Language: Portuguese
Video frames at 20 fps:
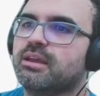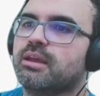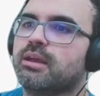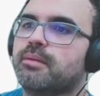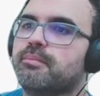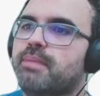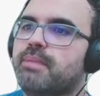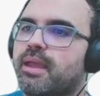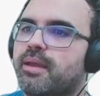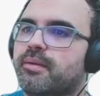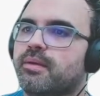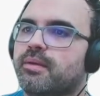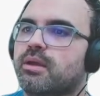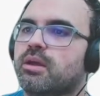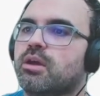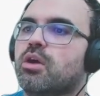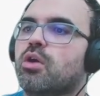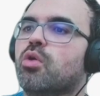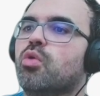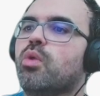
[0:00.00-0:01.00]
B
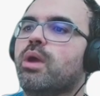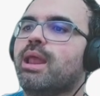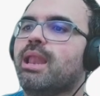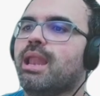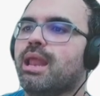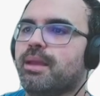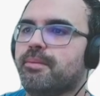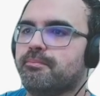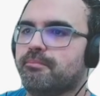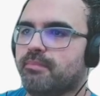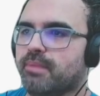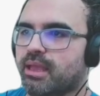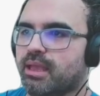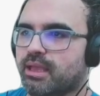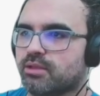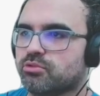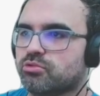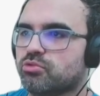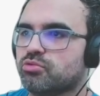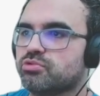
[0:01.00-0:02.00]
o
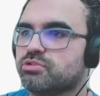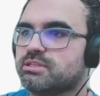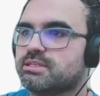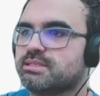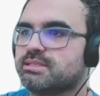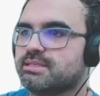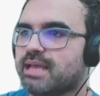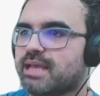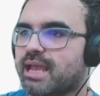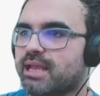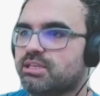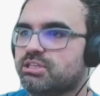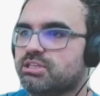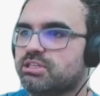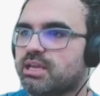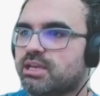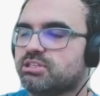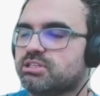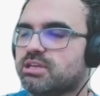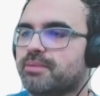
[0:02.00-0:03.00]
elemento 7
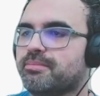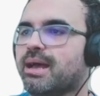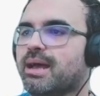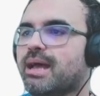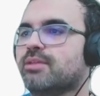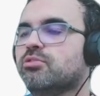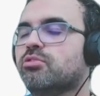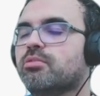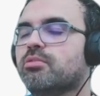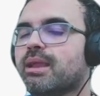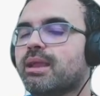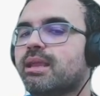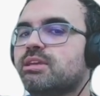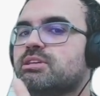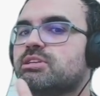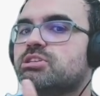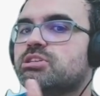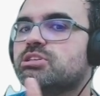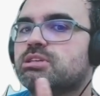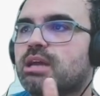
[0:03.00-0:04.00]
é chamado. Como é que a
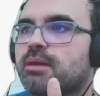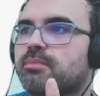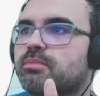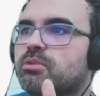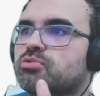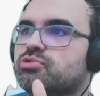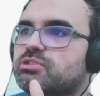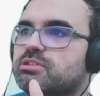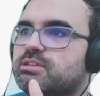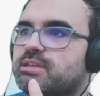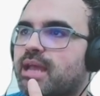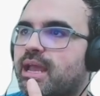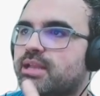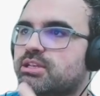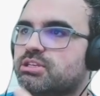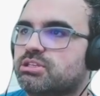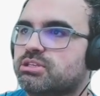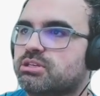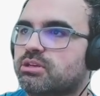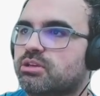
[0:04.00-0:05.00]
gente chama o
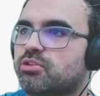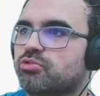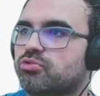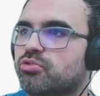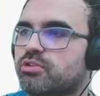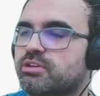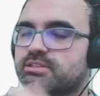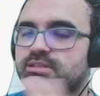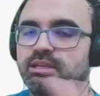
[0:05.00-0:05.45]
7 e o 2?